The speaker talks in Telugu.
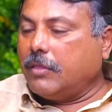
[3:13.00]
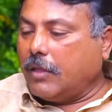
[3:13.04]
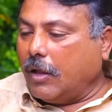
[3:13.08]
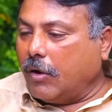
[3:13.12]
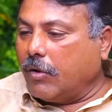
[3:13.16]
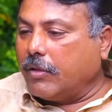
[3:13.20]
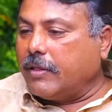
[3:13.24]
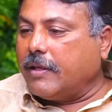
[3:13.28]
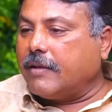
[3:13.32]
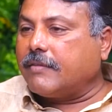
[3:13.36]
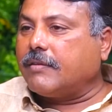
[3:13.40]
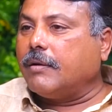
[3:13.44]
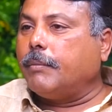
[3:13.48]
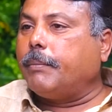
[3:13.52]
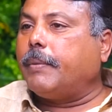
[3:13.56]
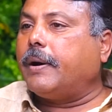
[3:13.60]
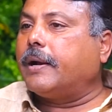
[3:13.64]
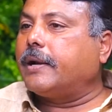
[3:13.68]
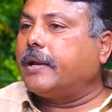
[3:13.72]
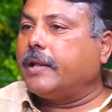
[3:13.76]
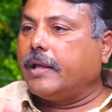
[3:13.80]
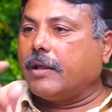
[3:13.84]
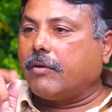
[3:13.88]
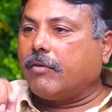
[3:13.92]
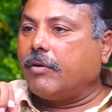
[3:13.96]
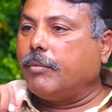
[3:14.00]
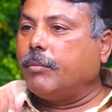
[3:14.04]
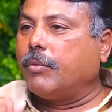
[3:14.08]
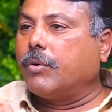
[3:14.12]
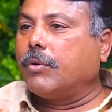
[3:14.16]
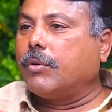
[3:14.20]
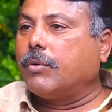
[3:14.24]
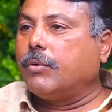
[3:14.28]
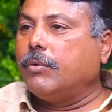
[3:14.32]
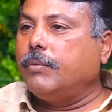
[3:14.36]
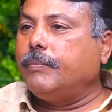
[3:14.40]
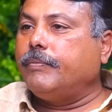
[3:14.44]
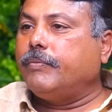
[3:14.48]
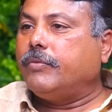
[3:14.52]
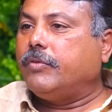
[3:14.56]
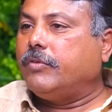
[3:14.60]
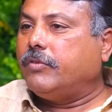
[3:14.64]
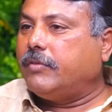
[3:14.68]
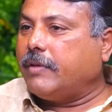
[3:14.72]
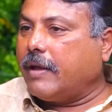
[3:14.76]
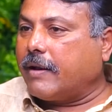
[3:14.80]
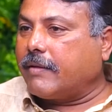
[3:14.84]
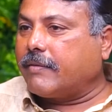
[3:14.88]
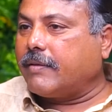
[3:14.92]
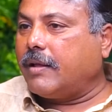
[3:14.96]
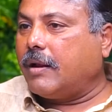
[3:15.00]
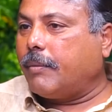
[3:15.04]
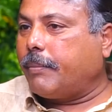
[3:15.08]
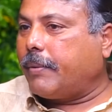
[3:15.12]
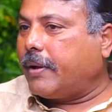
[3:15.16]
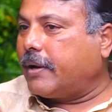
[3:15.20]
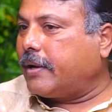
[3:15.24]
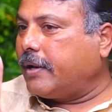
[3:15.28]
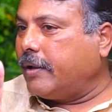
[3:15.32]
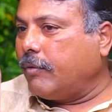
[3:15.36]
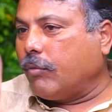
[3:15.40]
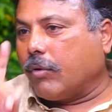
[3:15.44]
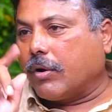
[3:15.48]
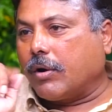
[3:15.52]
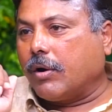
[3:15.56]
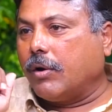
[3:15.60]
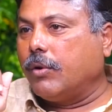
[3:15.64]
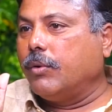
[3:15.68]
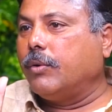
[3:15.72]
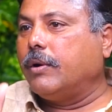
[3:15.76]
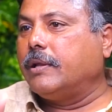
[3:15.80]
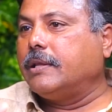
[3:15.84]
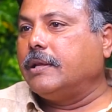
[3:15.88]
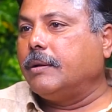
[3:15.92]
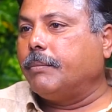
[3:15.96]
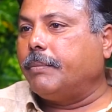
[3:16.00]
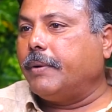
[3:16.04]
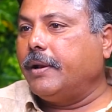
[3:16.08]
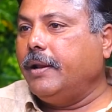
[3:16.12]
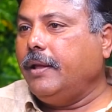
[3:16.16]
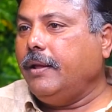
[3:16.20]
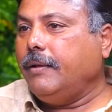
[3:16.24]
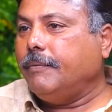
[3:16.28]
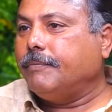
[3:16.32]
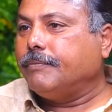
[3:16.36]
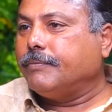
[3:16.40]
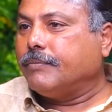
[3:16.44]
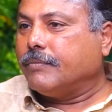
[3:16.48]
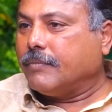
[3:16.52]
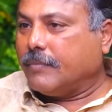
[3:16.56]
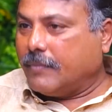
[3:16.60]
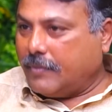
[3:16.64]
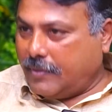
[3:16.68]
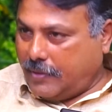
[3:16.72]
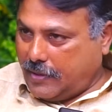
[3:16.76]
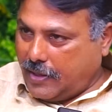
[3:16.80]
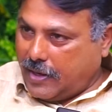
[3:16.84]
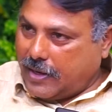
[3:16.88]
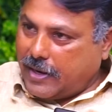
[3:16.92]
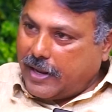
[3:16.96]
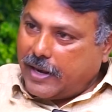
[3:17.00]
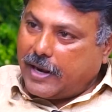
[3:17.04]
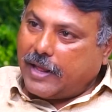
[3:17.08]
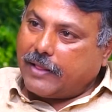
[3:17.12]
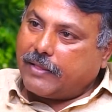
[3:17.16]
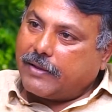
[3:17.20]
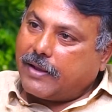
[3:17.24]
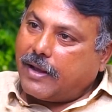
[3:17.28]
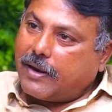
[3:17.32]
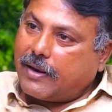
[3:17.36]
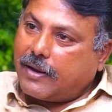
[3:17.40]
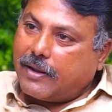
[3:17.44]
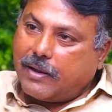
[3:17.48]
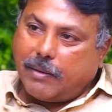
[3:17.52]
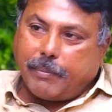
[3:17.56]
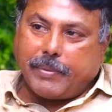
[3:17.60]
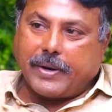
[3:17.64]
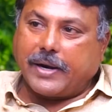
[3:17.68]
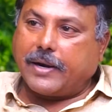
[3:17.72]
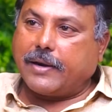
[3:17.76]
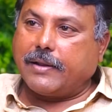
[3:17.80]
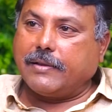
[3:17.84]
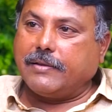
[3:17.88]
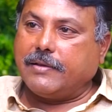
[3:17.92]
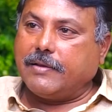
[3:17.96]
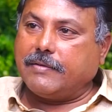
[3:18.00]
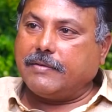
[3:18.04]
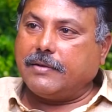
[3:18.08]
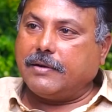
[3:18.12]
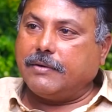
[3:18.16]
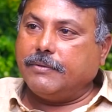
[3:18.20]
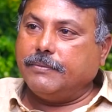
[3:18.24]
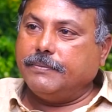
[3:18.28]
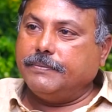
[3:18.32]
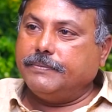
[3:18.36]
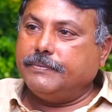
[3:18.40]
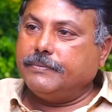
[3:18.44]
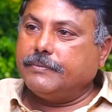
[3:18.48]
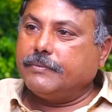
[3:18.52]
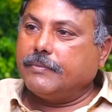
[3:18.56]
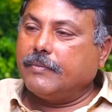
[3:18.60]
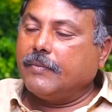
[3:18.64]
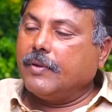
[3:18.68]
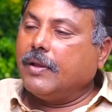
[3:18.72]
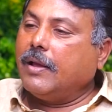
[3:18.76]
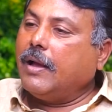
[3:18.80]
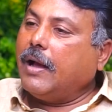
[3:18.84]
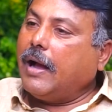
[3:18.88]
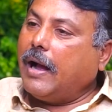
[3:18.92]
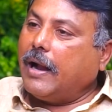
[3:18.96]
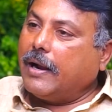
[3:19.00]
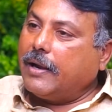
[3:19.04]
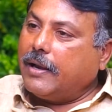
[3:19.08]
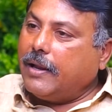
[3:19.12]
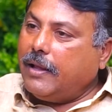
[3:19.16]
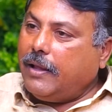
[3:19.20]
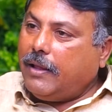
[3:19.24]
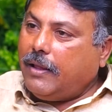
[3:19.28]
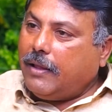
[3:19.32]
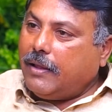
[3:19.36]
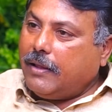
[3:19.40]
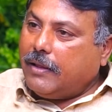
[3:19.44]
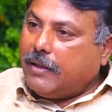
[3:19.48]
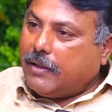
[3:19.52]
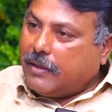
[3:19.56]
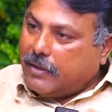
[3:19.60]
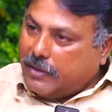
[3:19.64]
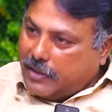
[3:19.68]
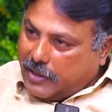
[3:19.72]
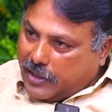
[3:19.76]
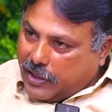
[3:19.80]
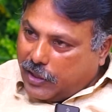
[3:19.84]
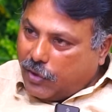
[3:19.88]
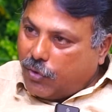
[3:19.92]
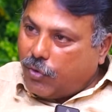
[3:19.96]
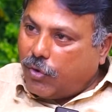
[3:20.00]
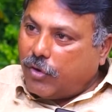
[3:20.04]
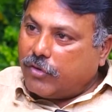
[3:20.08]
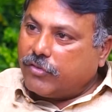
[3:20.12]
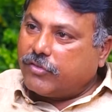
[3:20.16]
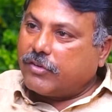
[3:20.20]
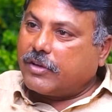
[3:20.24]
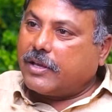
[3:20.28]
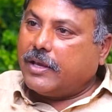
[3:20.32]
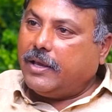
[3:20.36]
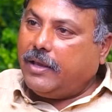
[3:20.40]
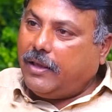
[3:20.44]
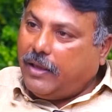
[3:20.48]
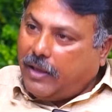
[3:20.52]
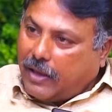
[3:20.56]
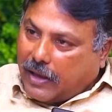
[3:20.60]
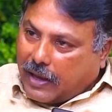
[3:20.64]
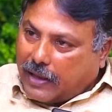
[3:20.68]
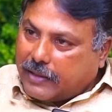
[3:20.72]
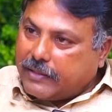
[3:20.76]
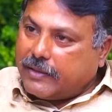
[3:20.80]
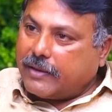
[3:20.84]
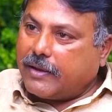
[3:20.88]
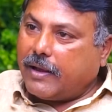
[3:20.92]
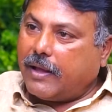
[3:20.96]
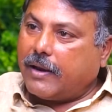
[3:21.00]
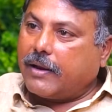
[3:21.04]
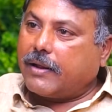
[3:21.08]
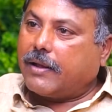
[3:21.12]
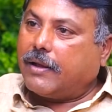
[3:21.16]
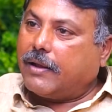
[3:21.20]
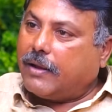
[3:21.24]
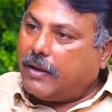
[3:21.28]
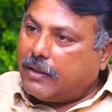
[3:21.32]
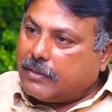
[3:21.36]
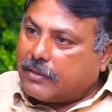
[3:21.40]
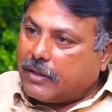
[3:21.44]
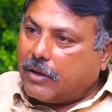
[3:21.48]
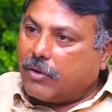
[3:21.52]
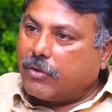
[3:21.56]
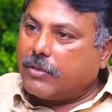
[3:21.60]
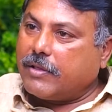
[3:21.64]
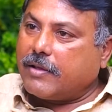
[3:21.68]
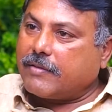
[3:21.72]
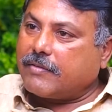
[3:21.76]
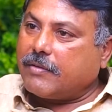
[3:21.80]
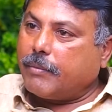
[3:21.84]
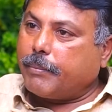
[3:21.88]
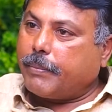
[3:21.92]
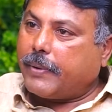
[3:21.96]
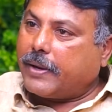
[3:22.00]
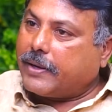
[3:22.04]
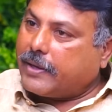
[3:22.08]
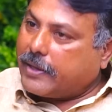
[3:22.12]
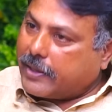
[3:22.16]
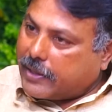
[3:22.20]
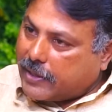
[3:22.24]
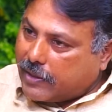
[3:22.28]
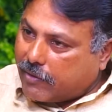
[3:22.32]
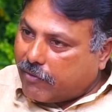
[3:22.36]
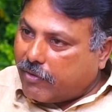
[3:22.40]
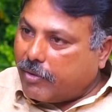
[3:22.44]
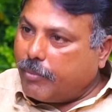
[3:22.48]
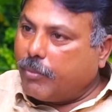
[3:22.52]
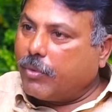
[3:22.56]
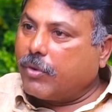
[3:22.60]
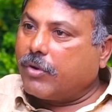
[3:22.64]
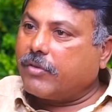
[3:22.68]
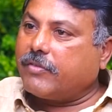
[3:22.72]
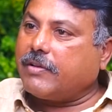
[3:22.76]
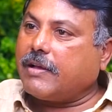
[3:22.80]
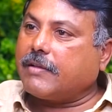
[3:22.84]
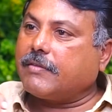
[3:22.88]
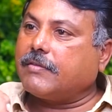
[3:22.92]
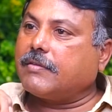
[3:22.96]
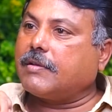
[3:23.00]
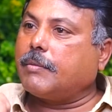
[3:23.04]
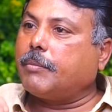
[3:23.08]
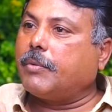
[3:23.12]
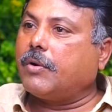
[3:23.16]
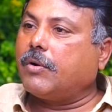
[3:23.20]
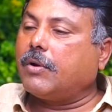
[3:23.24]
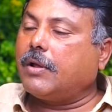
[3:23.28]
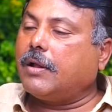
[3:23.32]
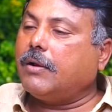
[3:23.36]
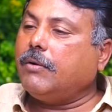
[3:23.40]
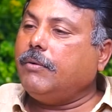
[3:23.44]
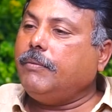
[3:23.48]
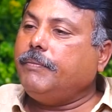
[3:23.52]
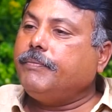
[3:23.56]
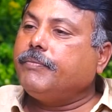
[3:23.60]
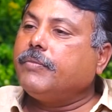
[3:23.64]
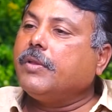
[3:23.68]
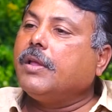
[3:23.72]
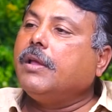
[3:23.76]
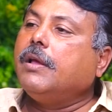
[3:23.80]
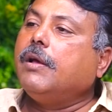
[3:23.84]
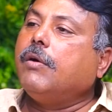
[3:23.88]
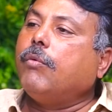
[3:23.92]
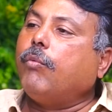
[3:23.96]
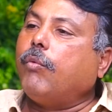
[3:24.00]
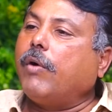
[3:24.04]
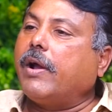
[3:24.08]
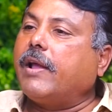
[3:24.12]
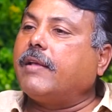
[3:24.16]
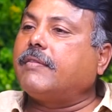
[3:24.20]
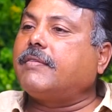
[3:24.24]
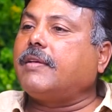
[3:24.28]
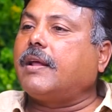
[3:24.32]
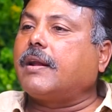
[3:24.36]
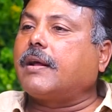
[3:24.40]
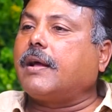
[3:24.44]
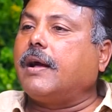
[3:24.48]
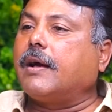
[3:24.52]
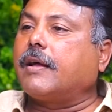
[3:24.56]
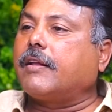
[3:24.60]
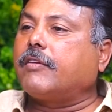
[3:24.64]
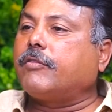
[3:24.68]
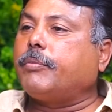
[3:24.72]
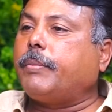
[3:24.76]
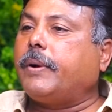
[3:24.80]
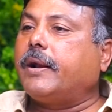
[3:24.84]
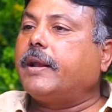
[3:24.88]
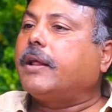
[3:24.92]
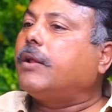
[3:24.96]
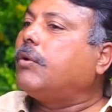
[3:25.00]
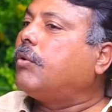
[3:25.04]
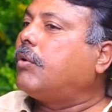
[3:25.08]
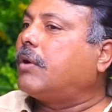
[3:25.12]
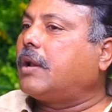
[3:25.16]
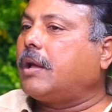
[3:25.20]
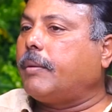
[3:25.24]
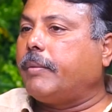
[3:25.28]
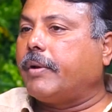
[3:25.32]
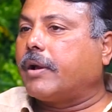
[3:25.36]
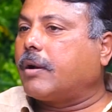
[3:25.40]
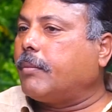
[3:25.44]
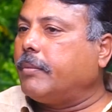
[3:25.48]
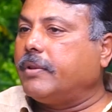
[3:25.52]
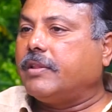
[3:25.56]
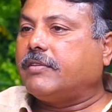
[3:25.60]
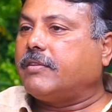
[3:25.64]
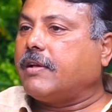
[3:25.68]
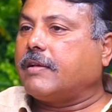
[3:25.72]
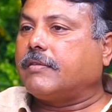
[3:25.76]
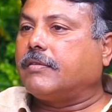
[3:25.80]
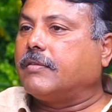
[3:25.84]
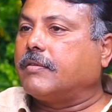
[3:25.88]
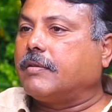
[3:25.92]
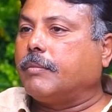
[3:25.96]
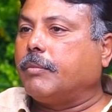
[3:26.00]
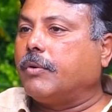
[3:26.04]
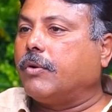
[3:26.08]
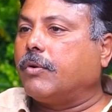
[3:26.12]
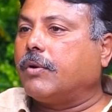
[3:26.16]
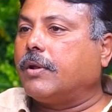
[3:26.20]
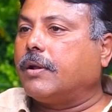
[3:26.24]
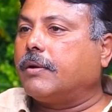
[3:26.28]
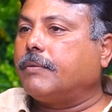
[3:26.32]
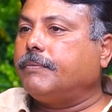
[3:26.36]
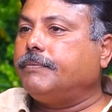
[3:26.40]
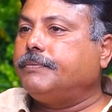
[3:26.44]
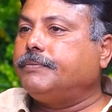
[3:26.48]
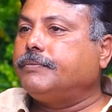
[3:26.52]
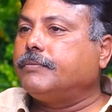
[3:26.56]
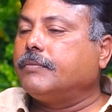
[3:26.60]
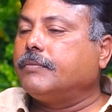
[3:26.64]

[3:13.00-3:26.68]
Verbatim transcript: తెలుగుదేశం పార్టీ ఇరవై ముగ్గురు జనసేన పార్టీ ఒకళ్ళు అని చెప్పని నిన్న ఆయన అధికారికంగా ప్రకటన చేశాడు అంటే ఈ రోజుకి అధికారికంగా తెలుగుదేశం పార్టీకి ఇరవై ముగ్గురు శాసనసభలు ఉన్నారు వైఎస్ఆర్ కాంగ్రెస్ పార్టీకి నూట యాభై ఒక్క మంది శాసనసభలు ఉన్నారు